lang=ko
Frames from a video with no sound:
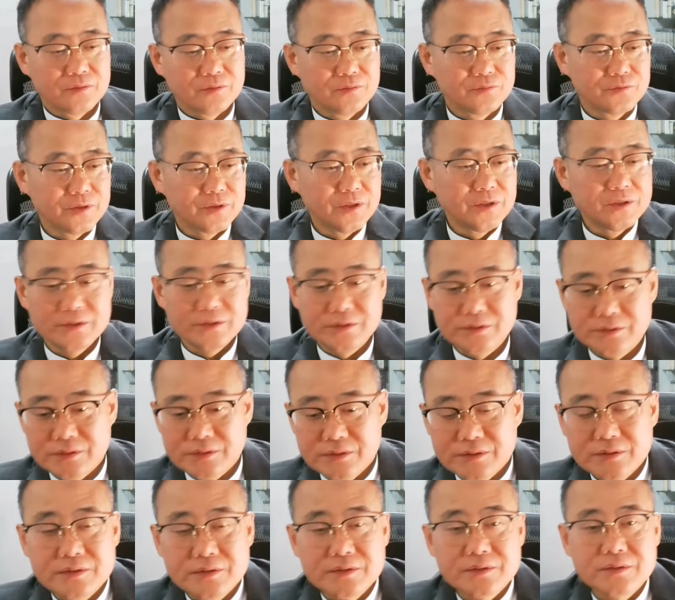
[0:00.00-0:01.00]
우리는
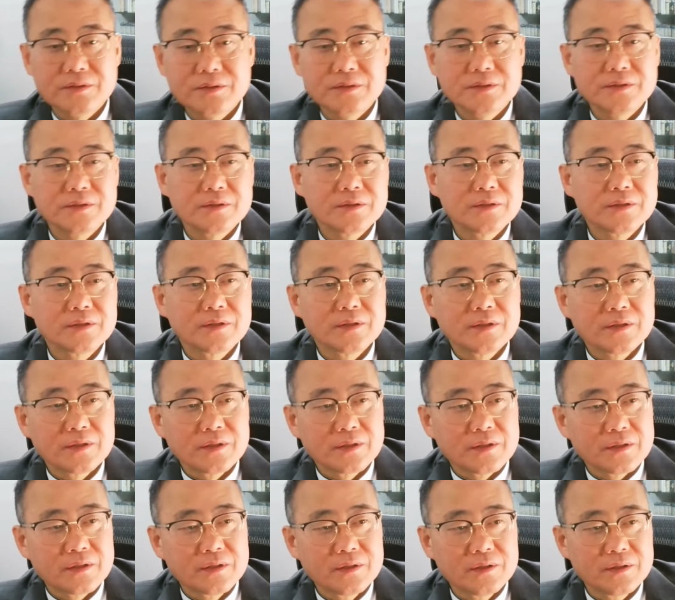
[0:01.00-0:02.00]

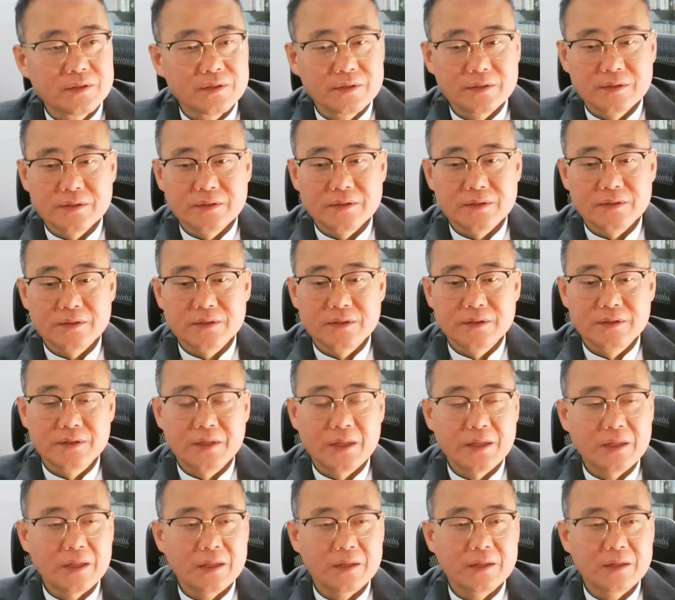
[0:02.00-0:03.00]
그 이
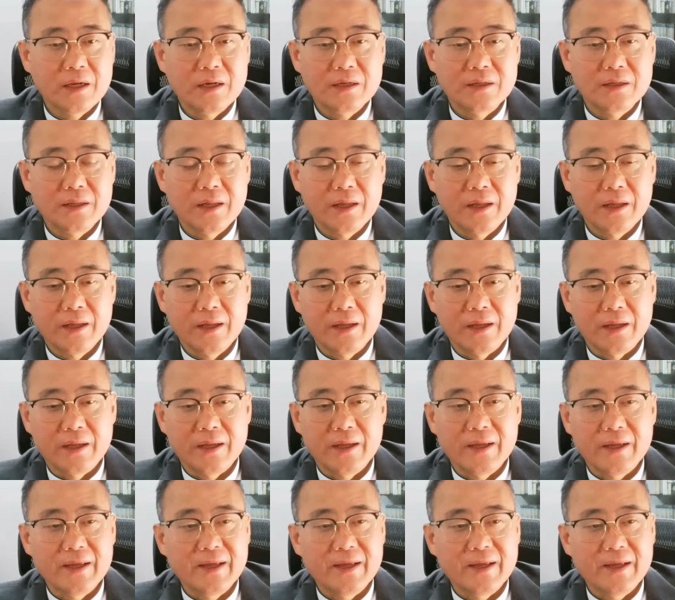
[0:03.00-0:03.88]
세상 살 때